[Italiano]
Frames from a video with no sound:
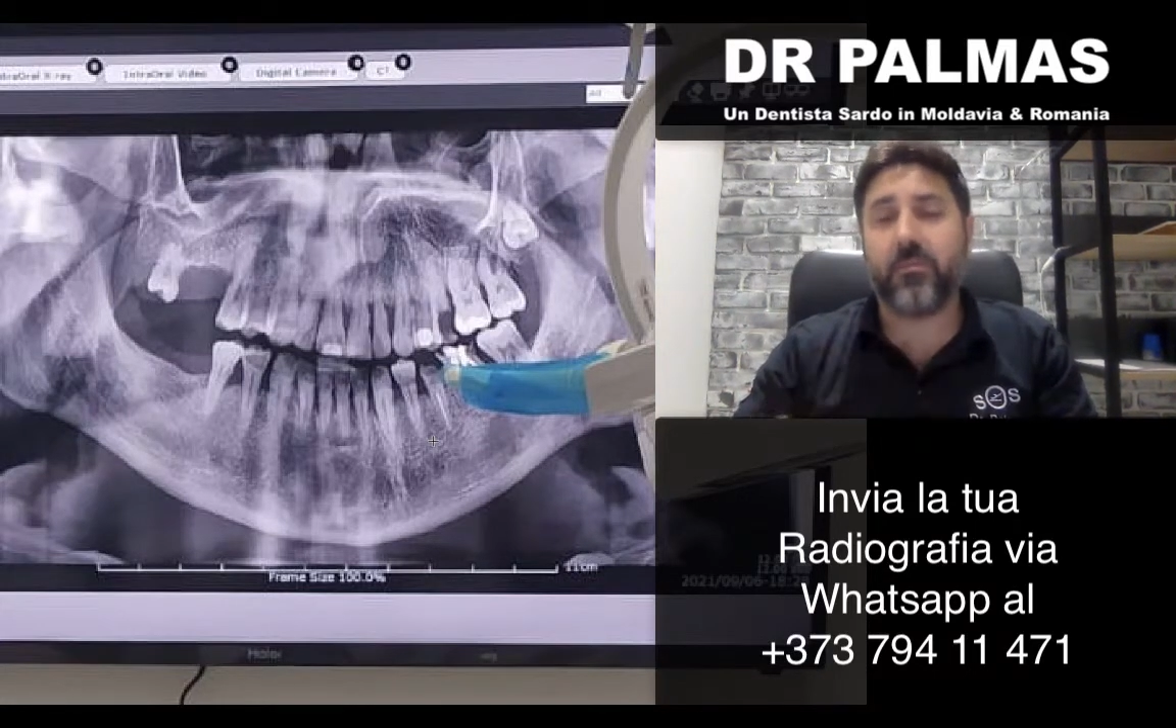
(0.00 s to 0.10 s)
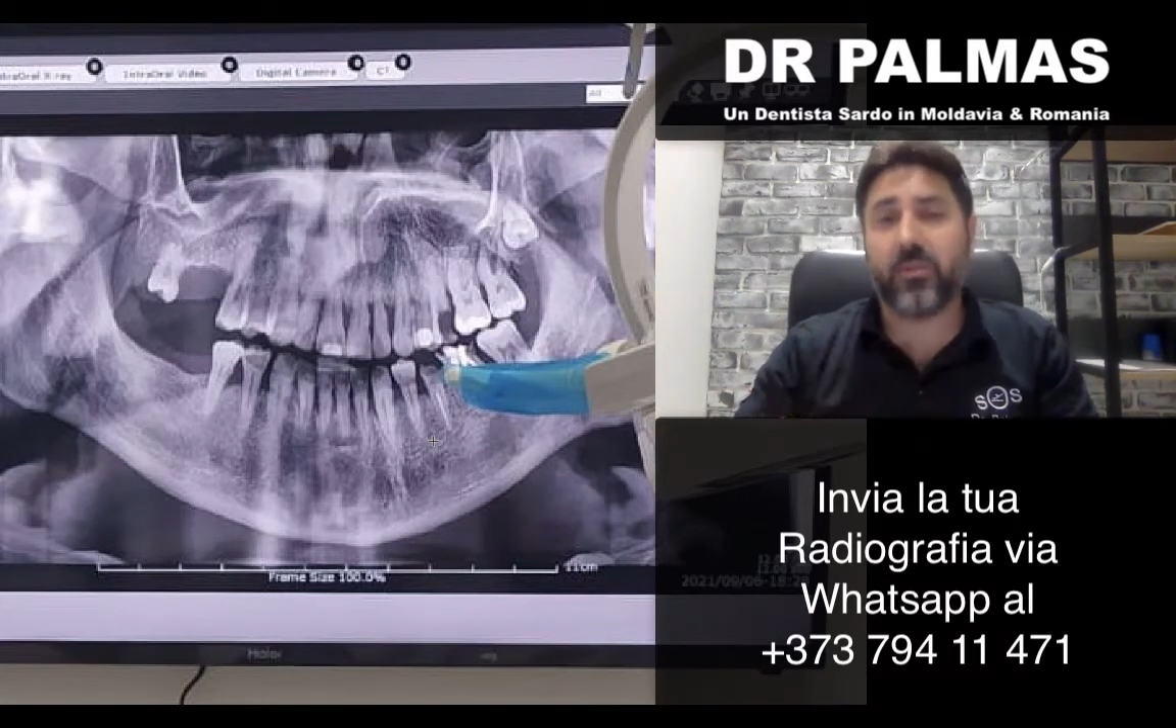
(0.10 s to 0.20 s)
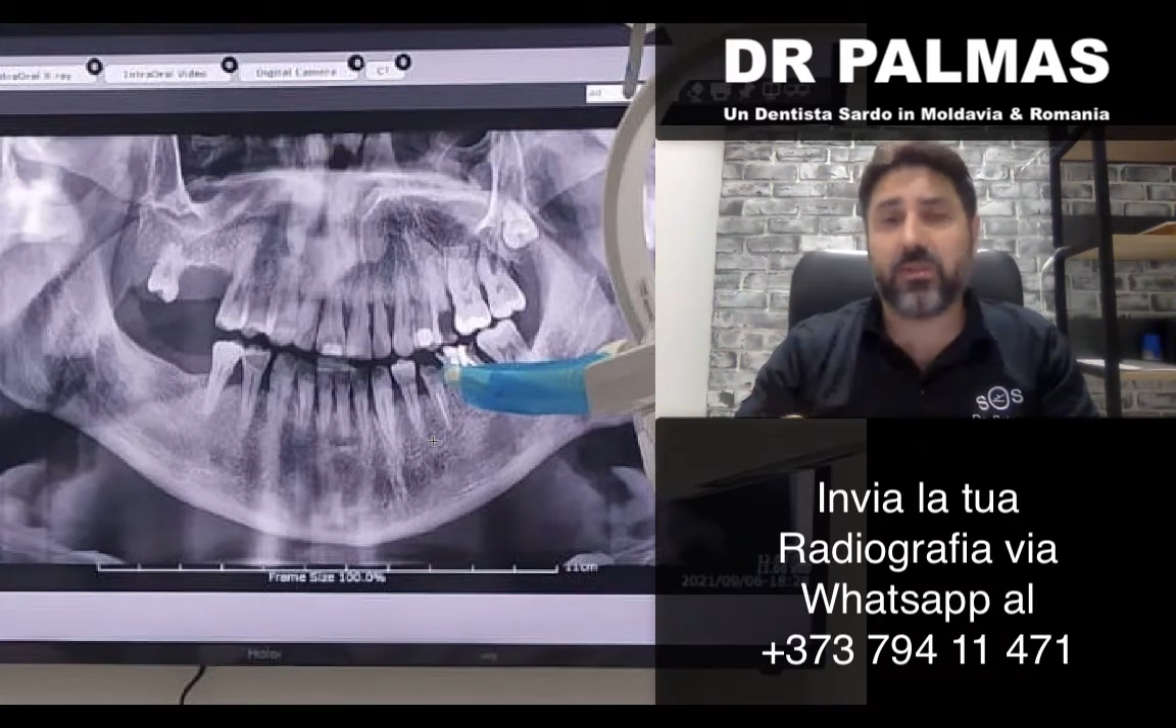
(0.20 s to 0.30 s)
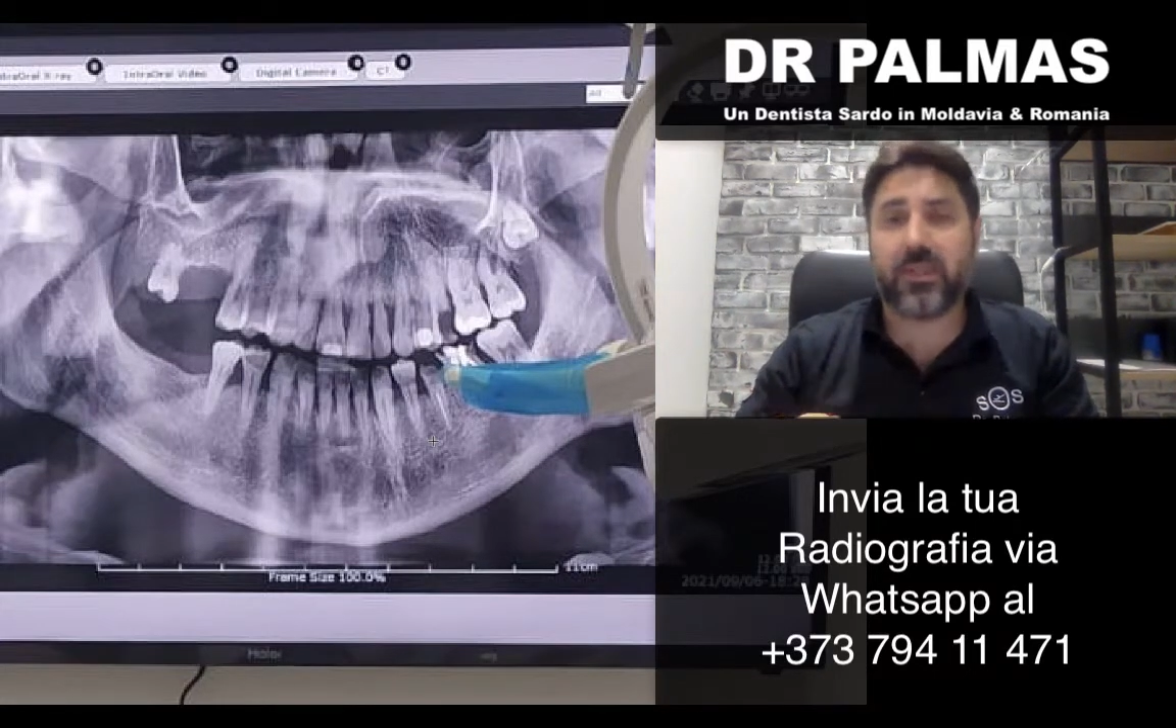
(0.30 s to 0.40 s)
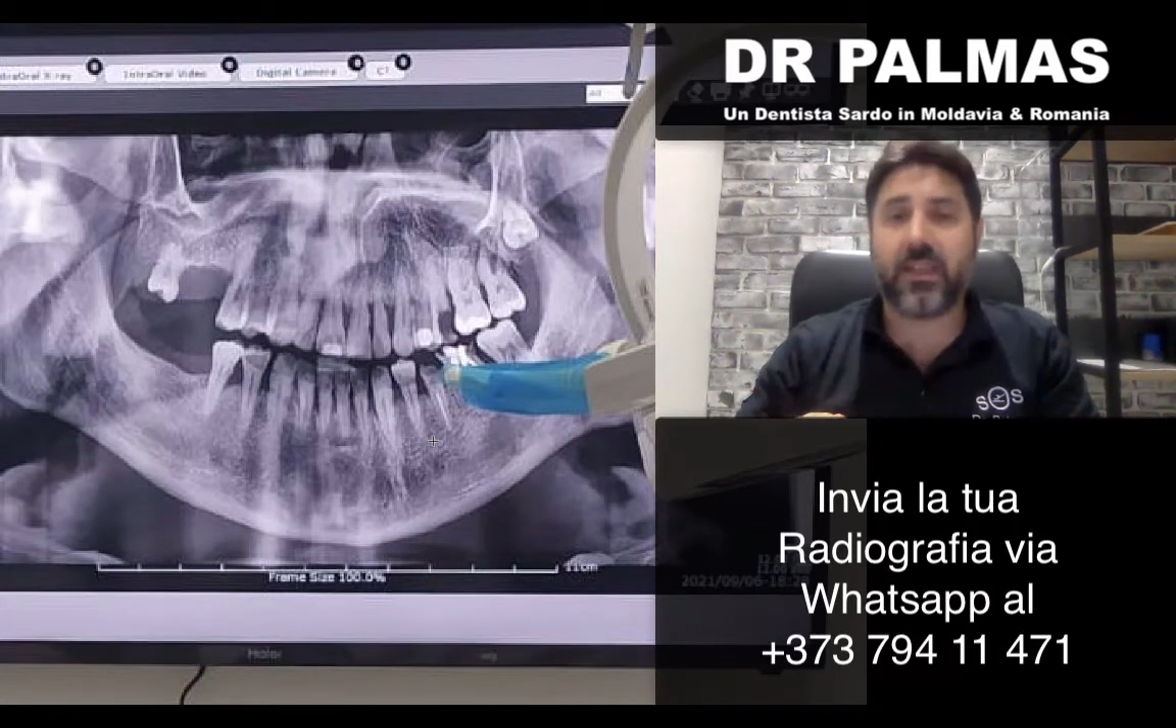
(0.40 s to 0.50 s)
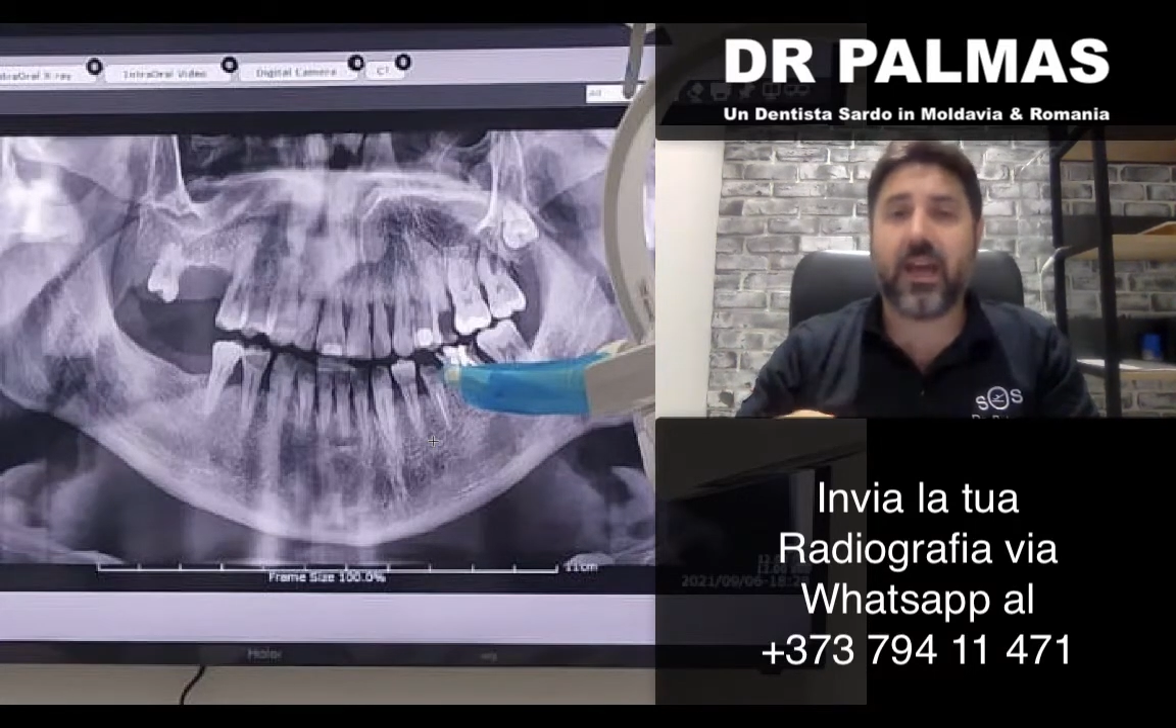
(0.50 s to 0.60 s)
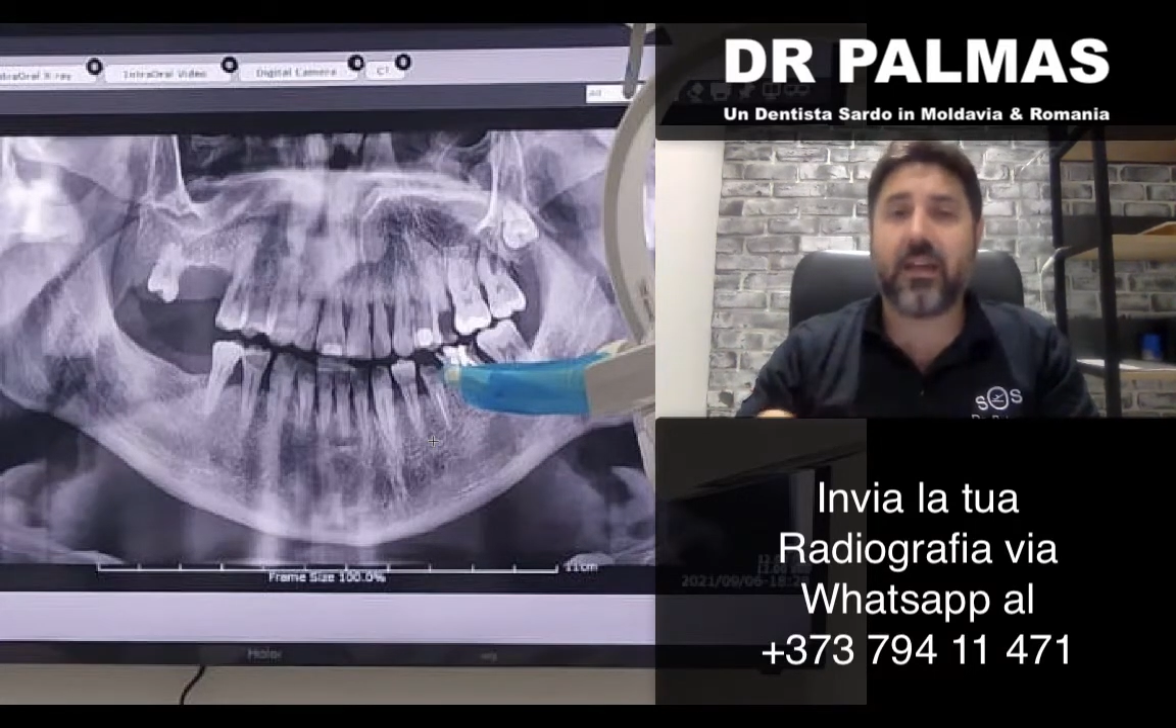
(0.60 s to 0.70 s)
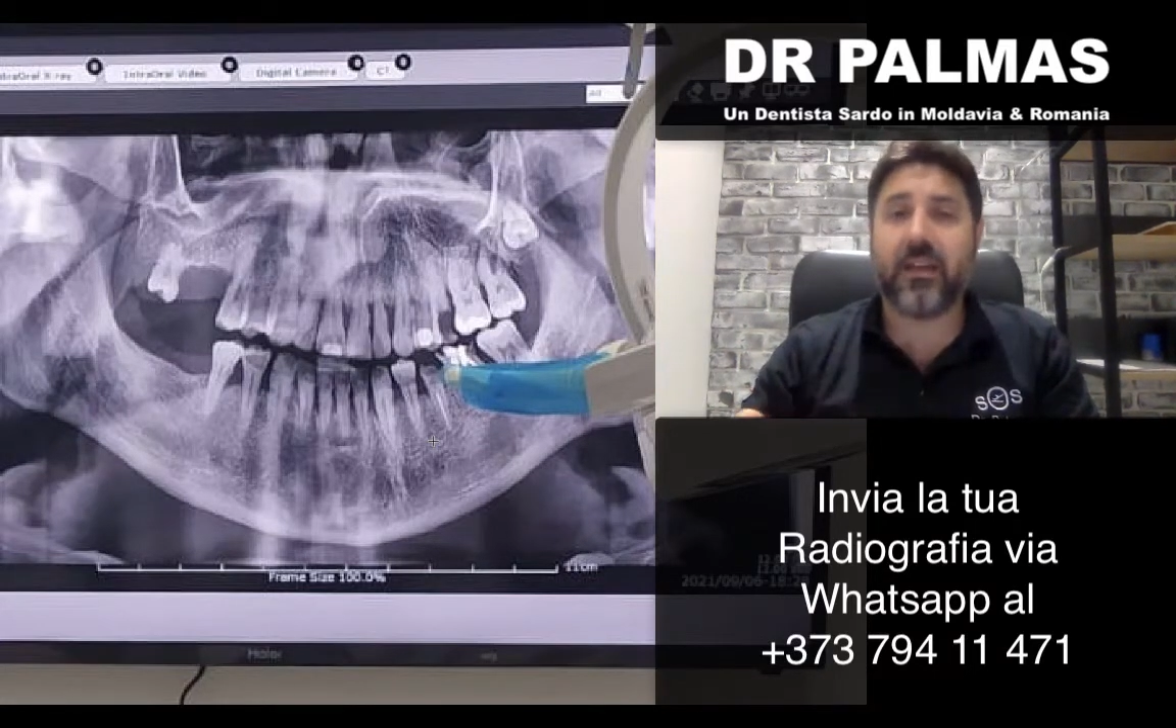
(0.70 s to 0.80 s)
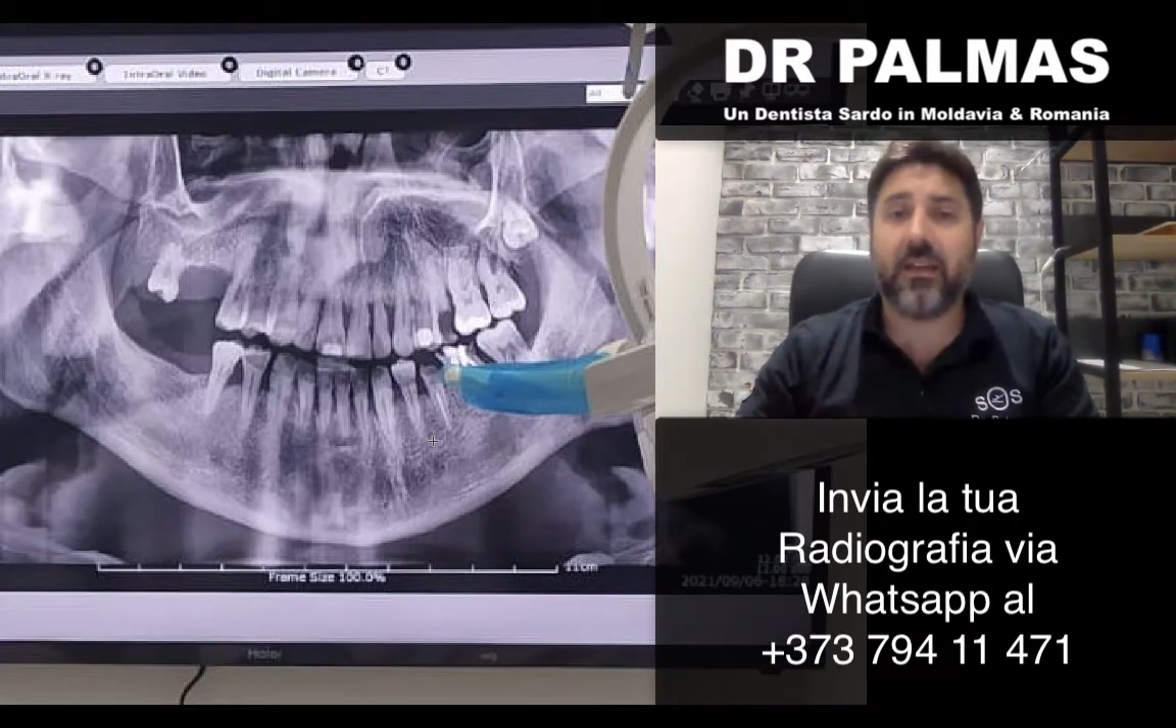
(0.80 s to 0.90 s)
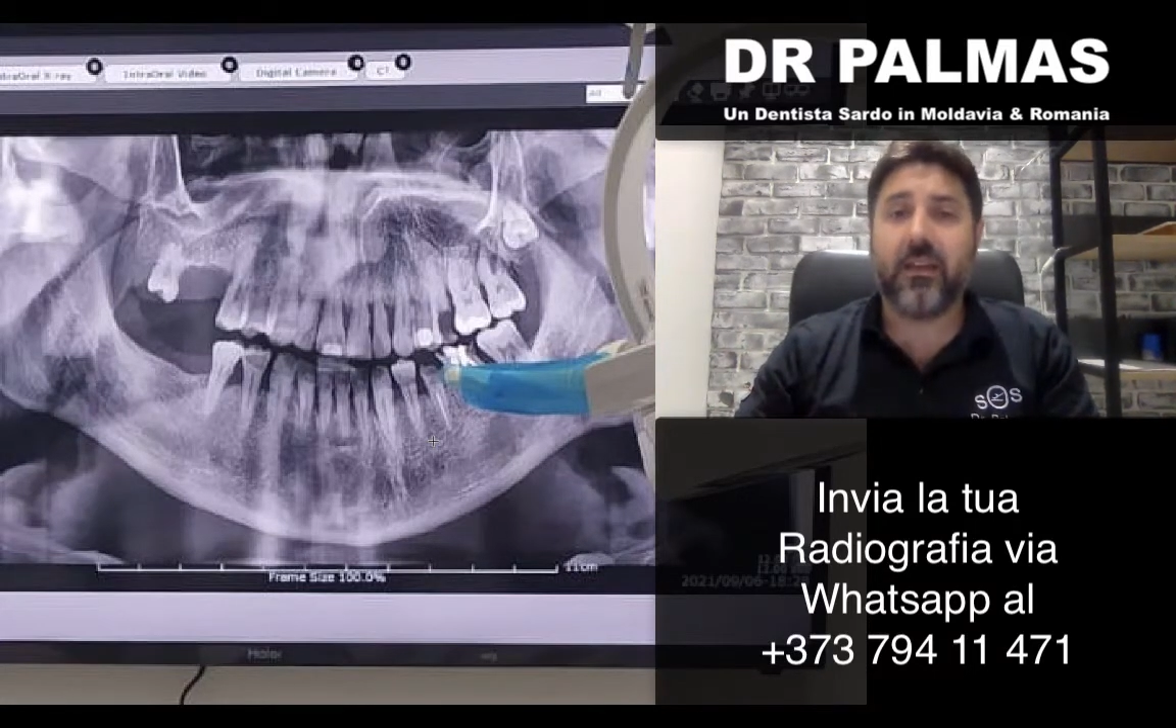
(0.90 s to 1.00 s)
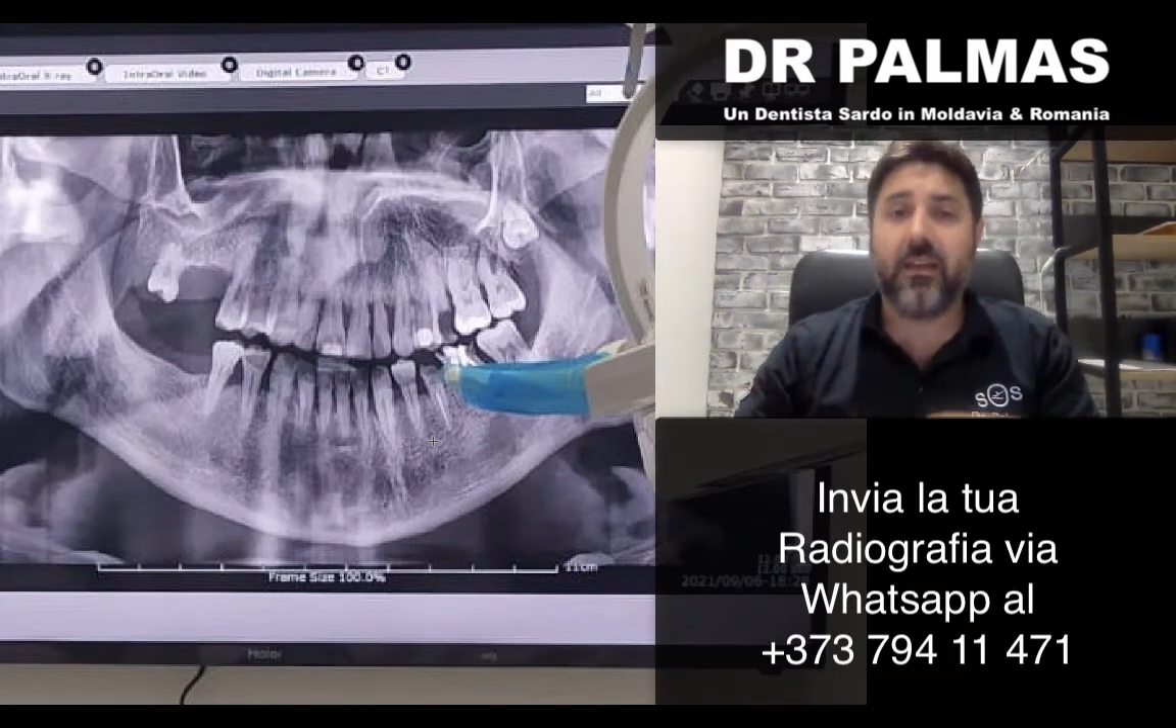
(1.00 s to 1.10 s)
possa dare